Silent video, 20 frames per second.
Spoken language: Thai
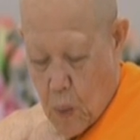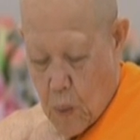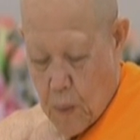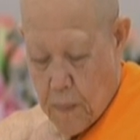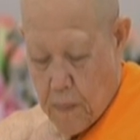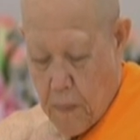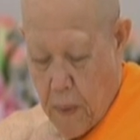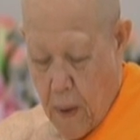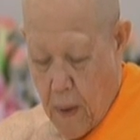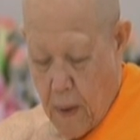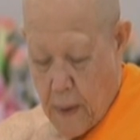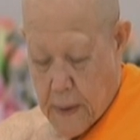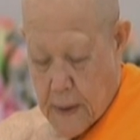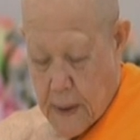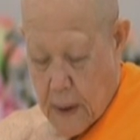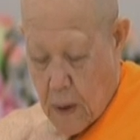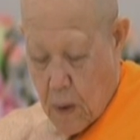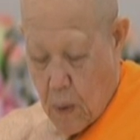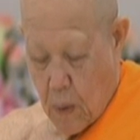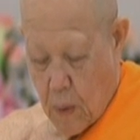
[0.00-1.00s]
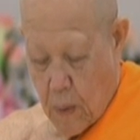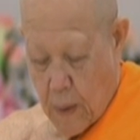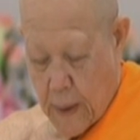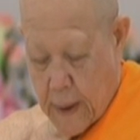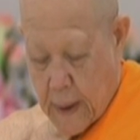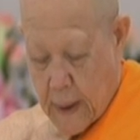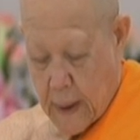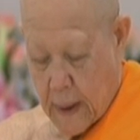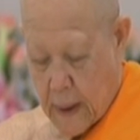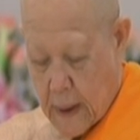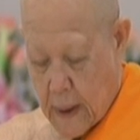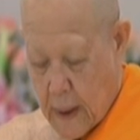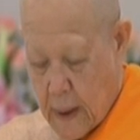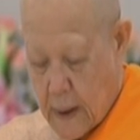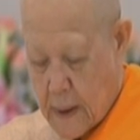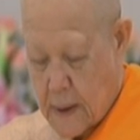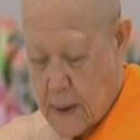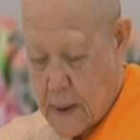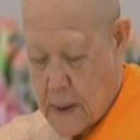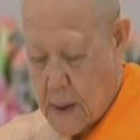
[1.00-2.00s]
คุณพ่อสกล
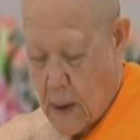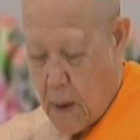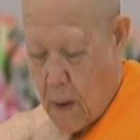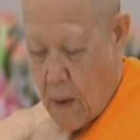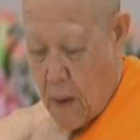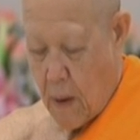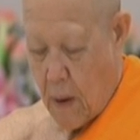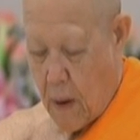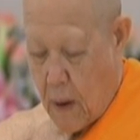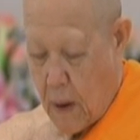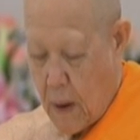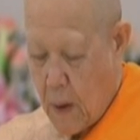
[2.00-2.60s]
สอง